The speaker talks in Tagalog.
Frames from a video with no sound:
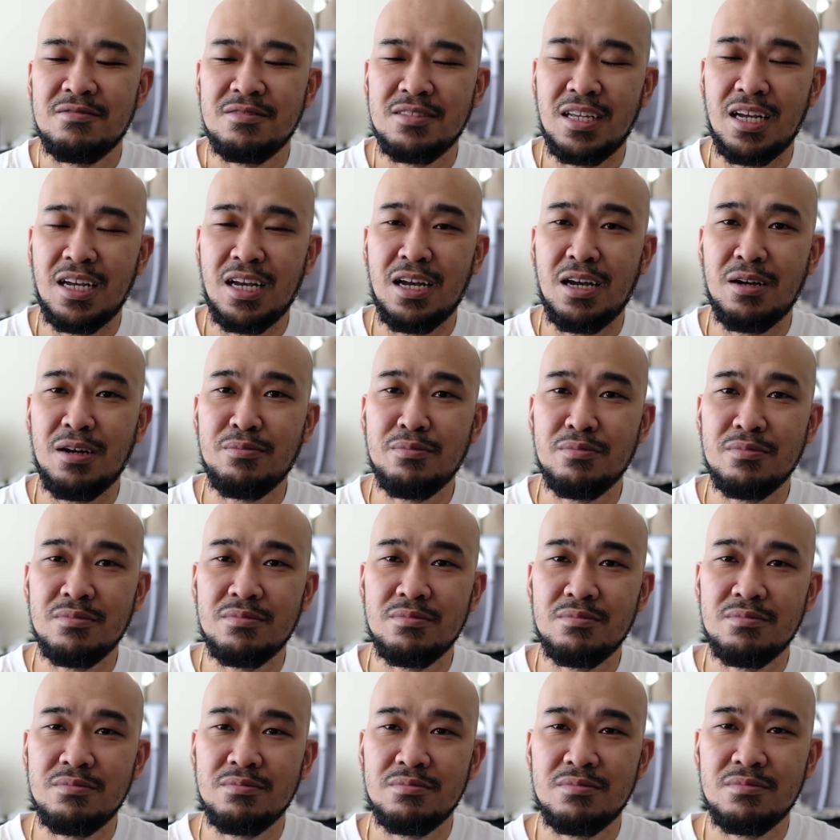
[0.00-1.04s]
na
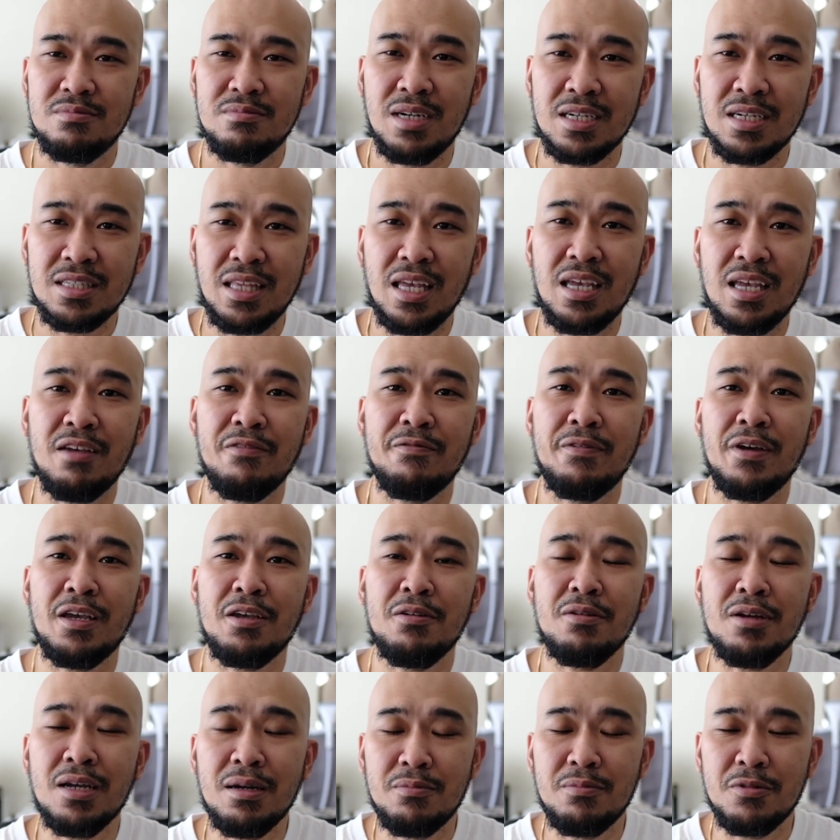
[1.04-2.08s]
mag-take effect
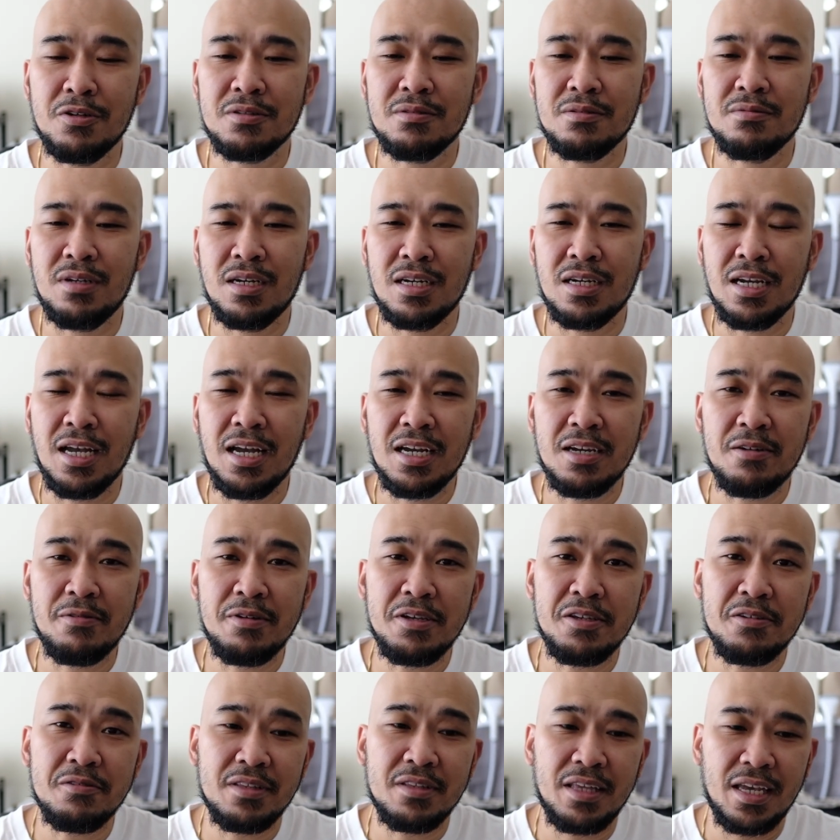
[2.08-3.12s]
yung gamot, ang
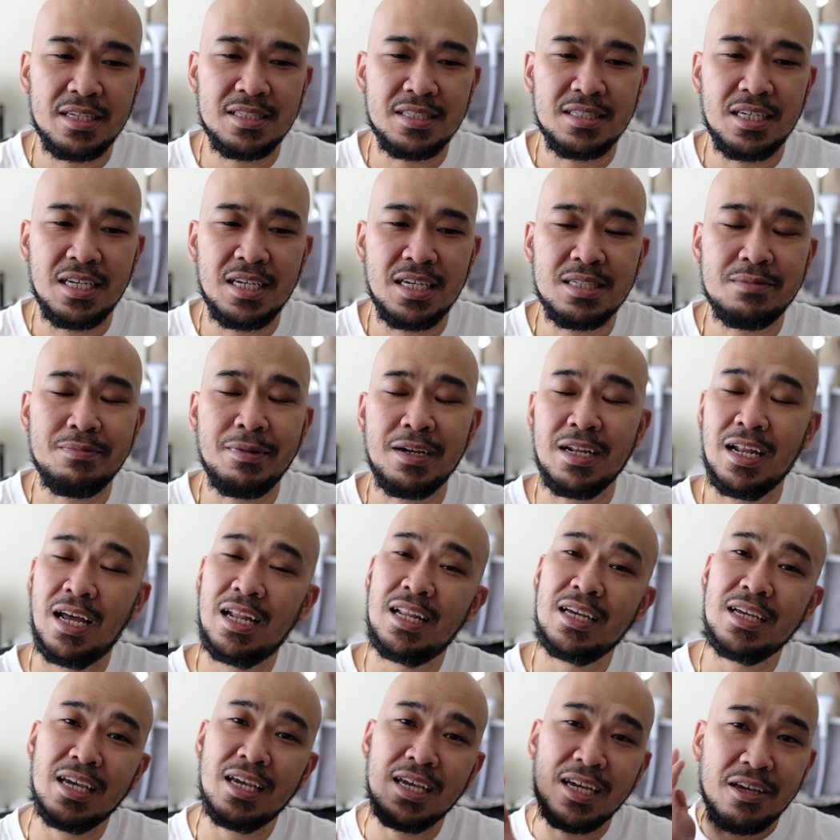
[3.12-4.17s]
gagawin nyo next is
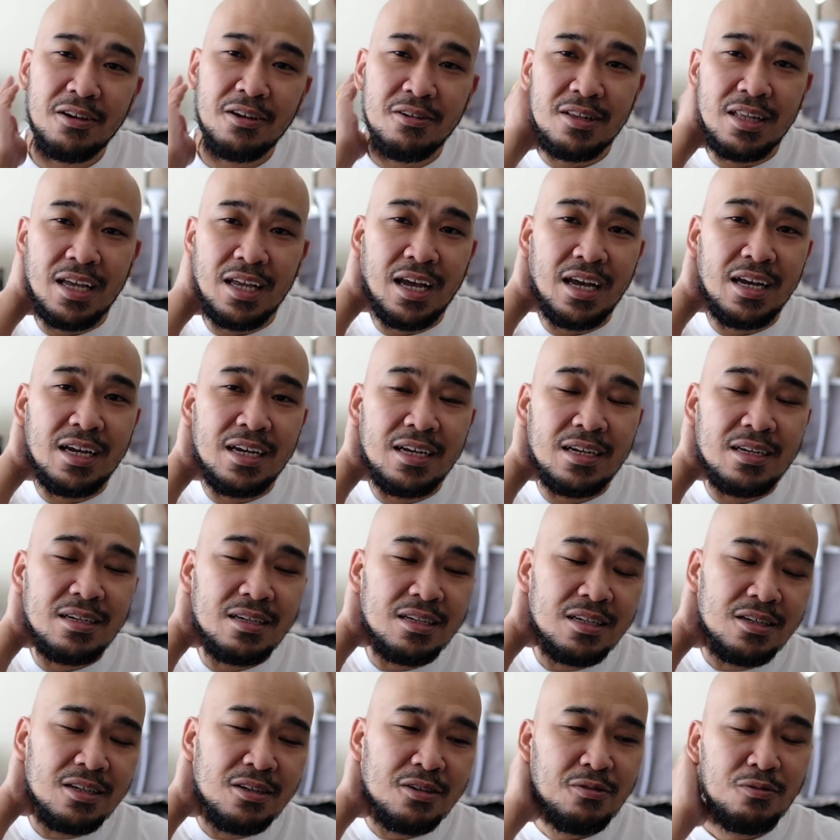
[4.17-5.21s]
maglalagay kayo ng
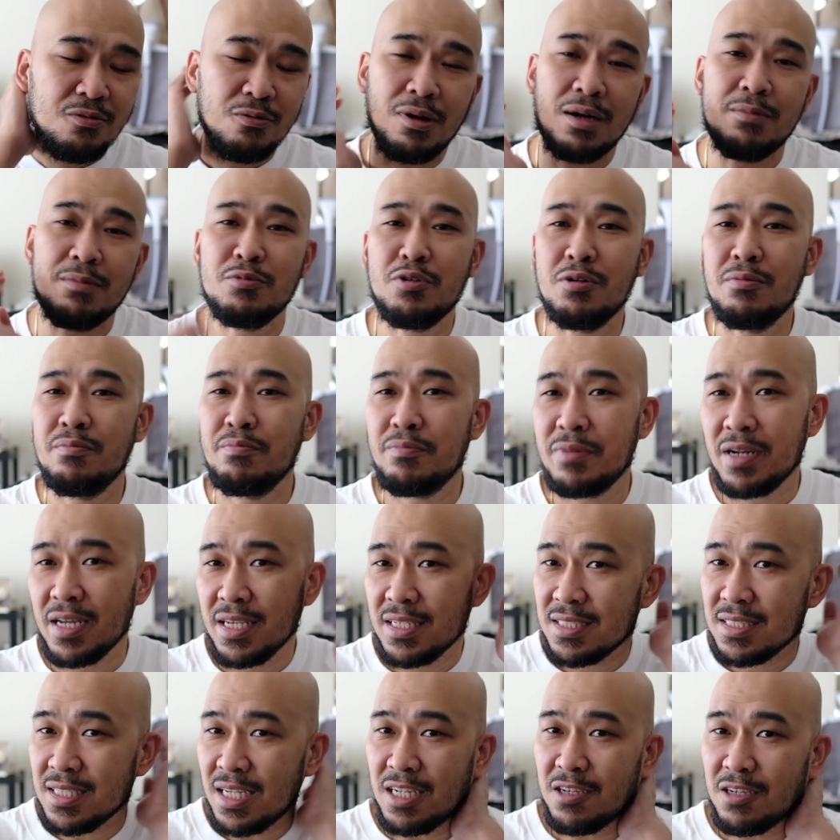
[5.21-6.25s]
warm
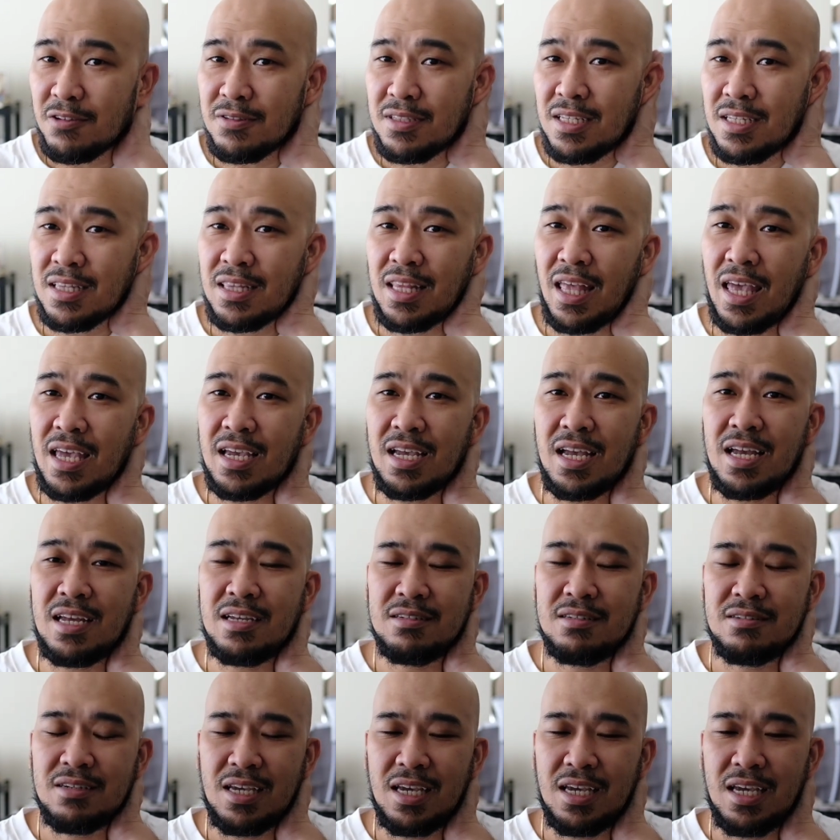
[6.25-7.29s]
compress sa likod ng tenga.
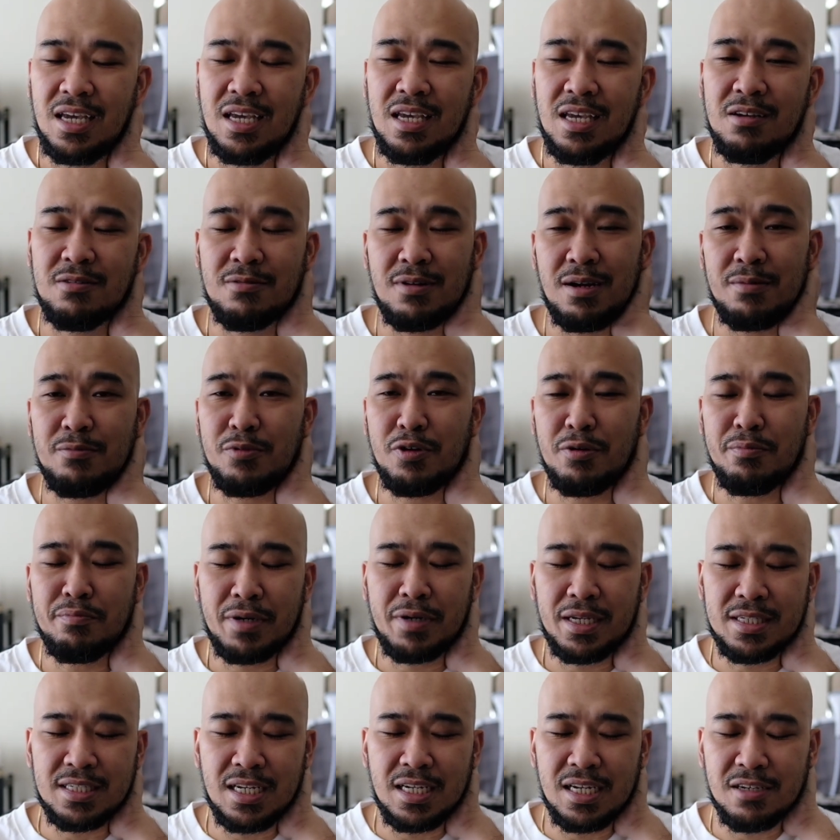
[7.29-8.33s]
Okay? Warm
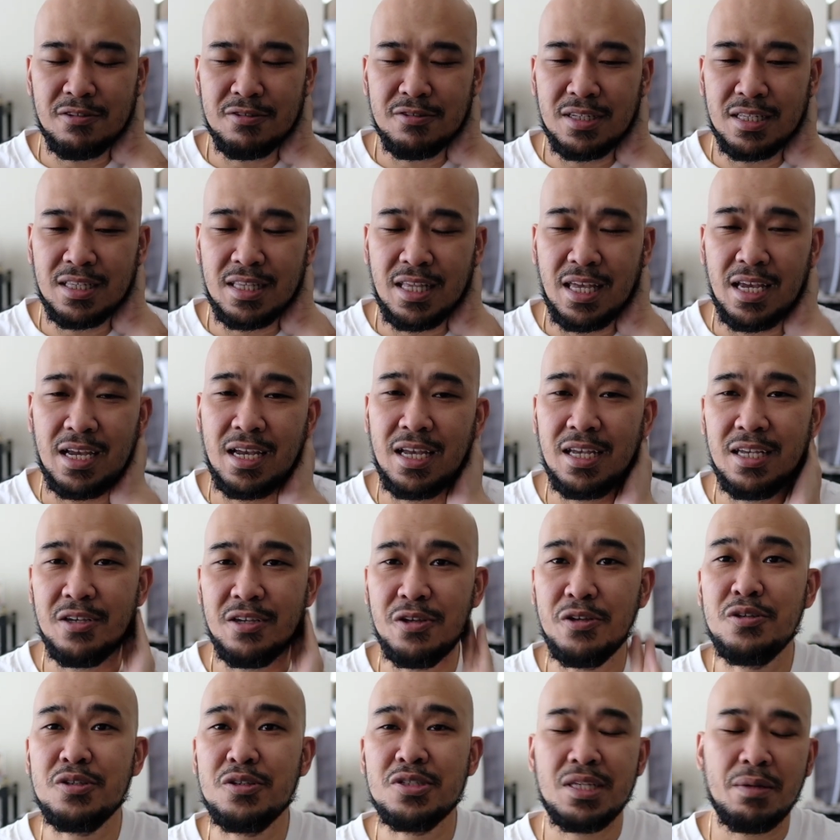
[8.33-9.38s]
compress sa likod ng tenga.
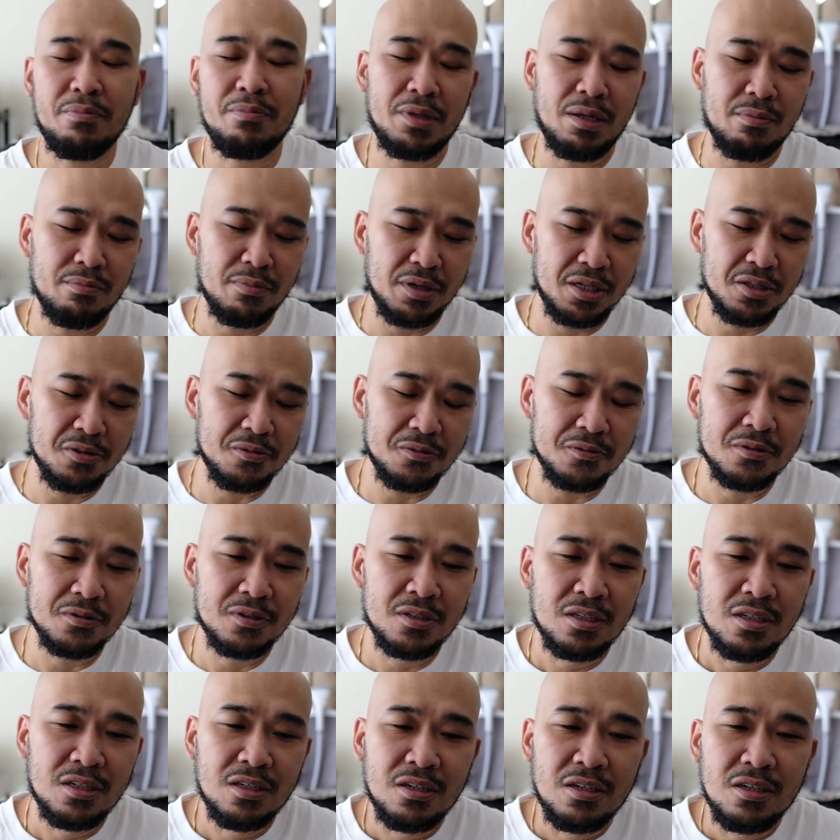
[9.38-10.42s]
Yun yung step number
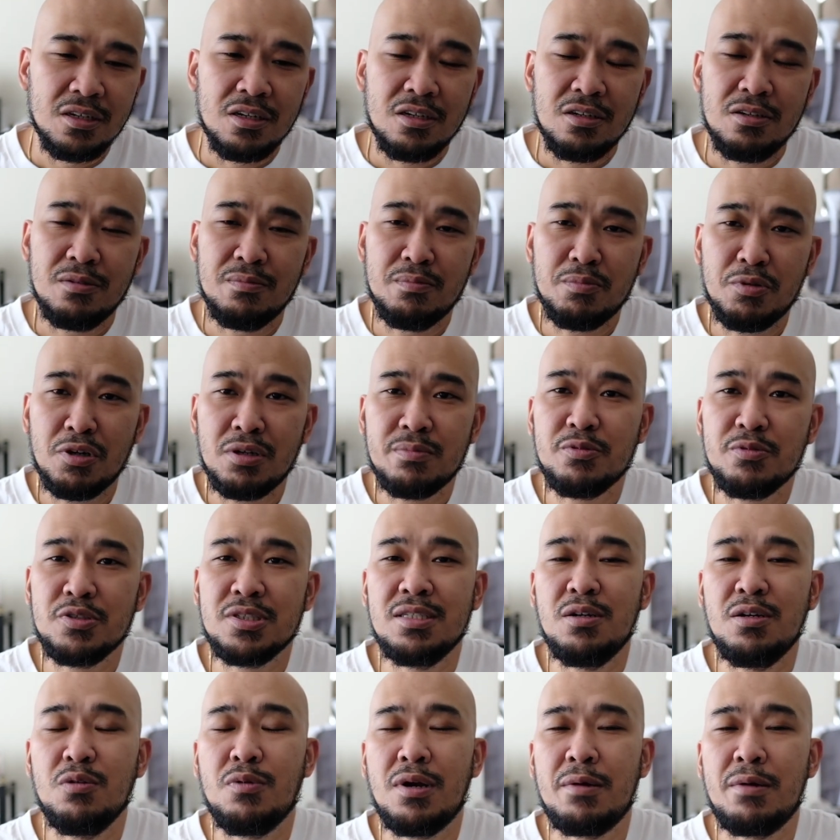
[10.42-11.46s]
2. Yung purpose
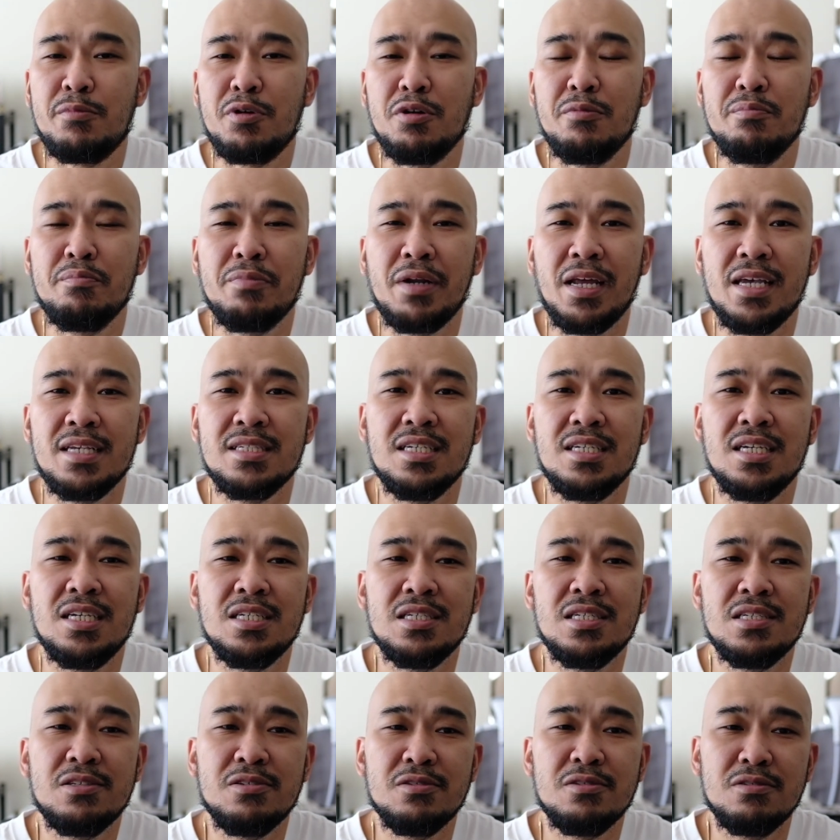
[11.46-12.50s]
ng warm compress
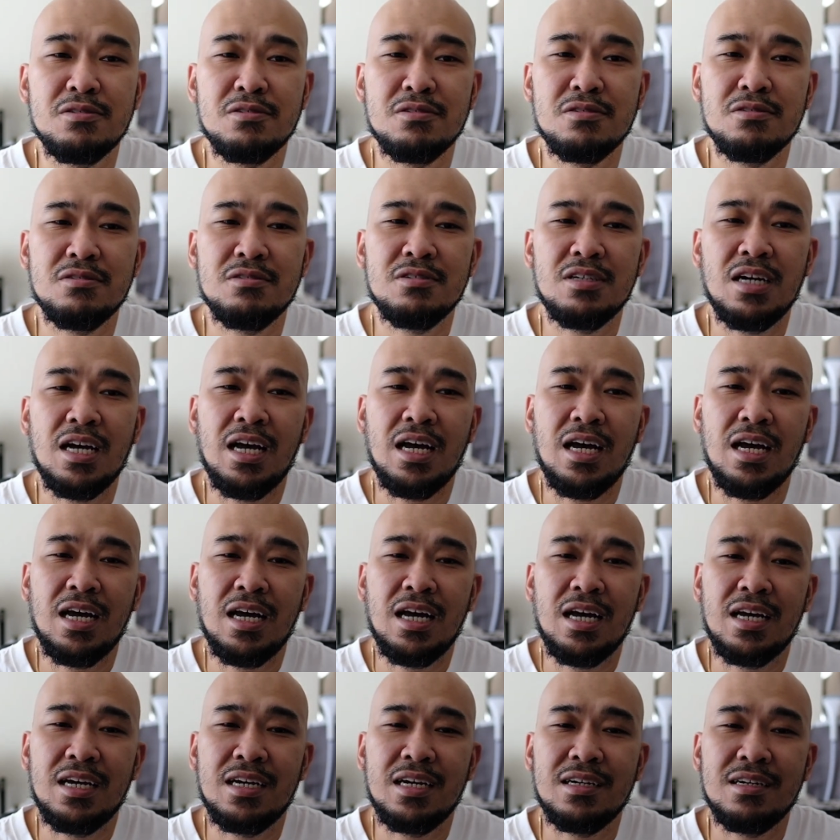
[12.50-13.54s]
is to
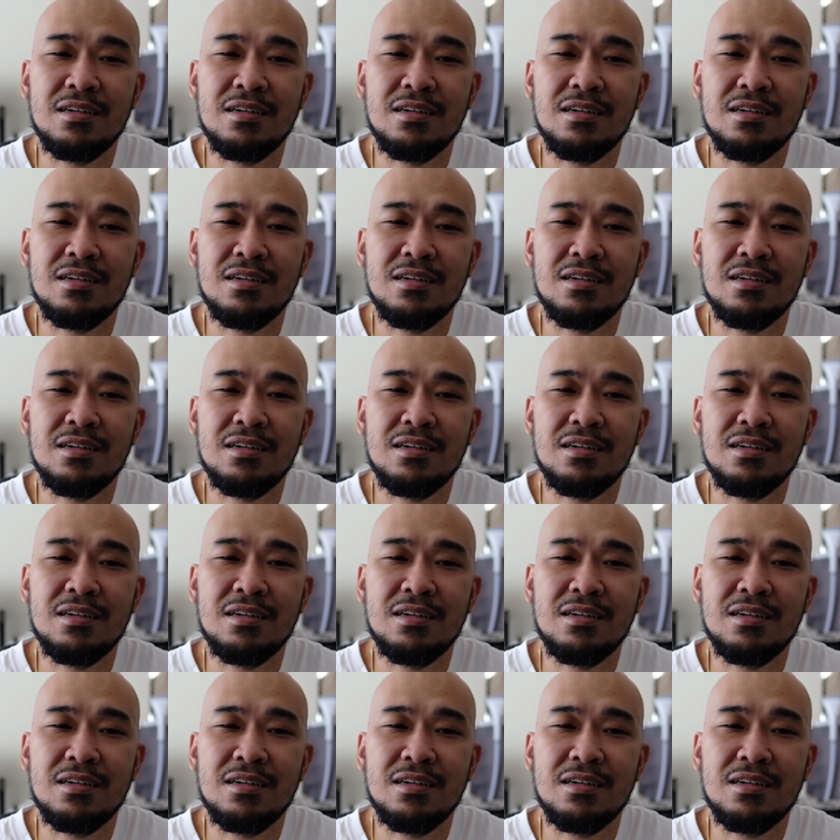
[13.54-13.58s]
uh,